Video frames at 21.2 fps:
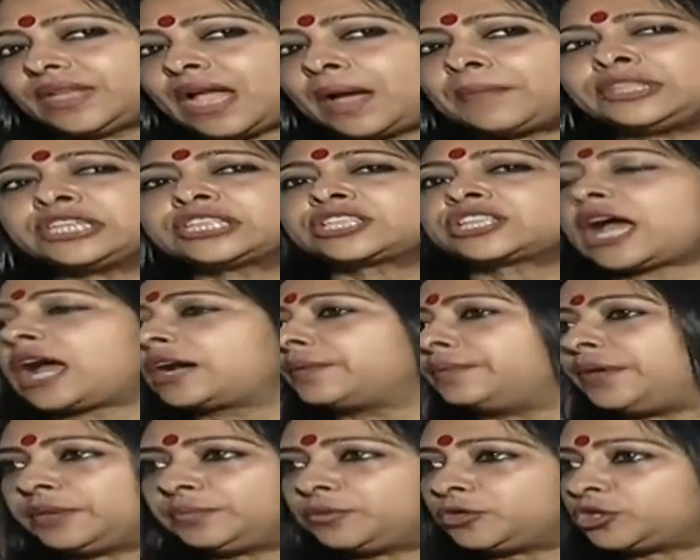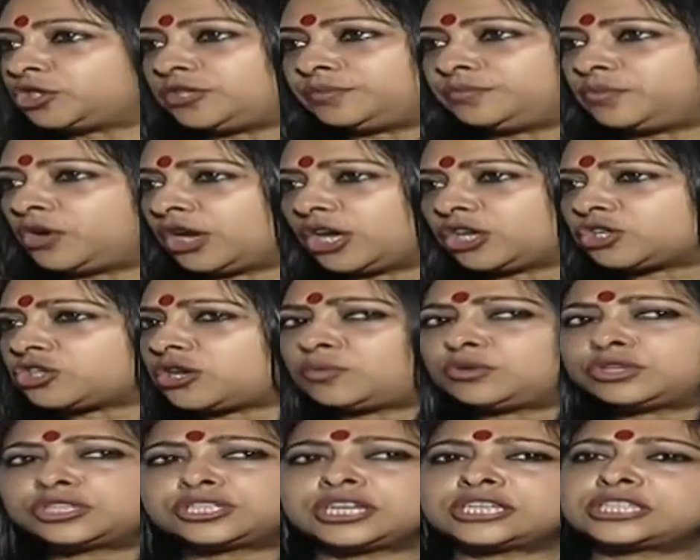আমাদের সার্বিক পশ্চিমবঙ্গের
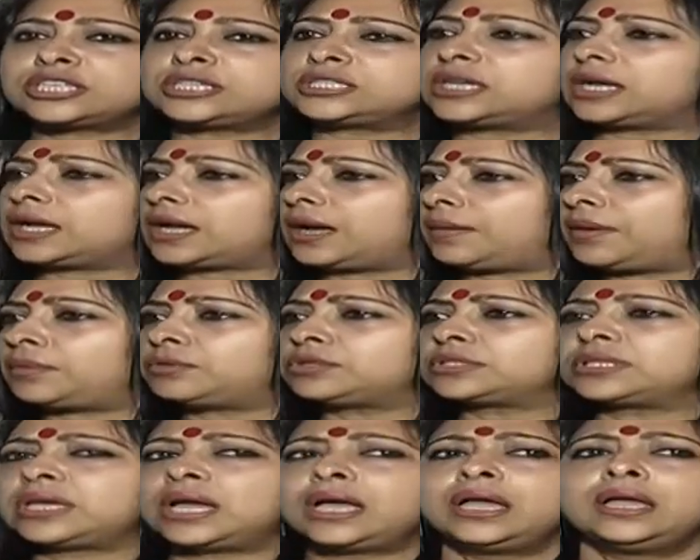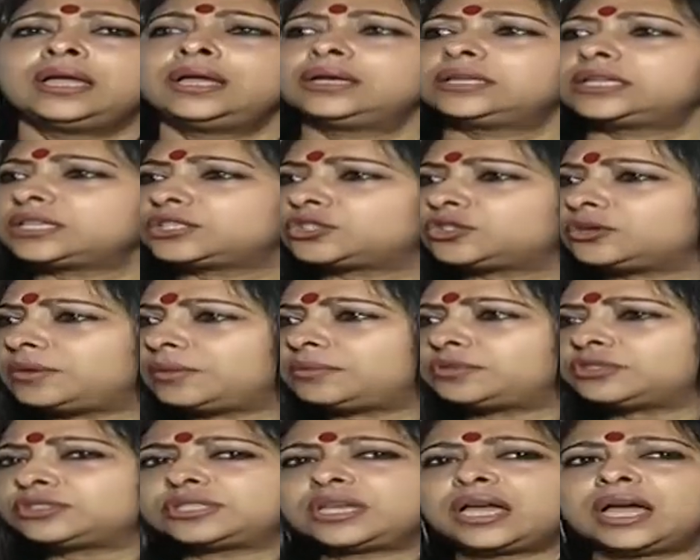সমস্যা সে শিক্ষা ব্যবস্থা স্বাস্থ্য
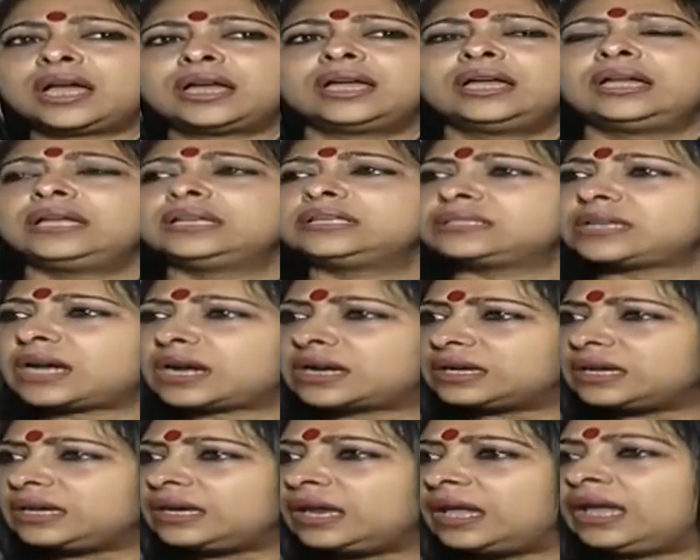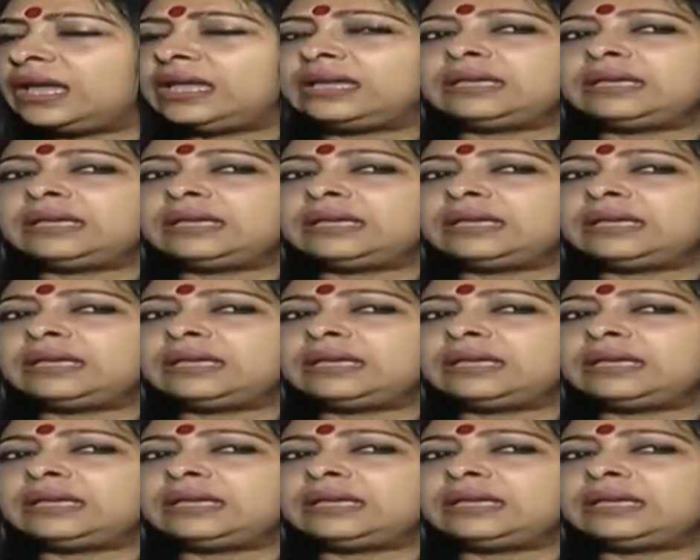ব্যবস্থা চাকরি নেই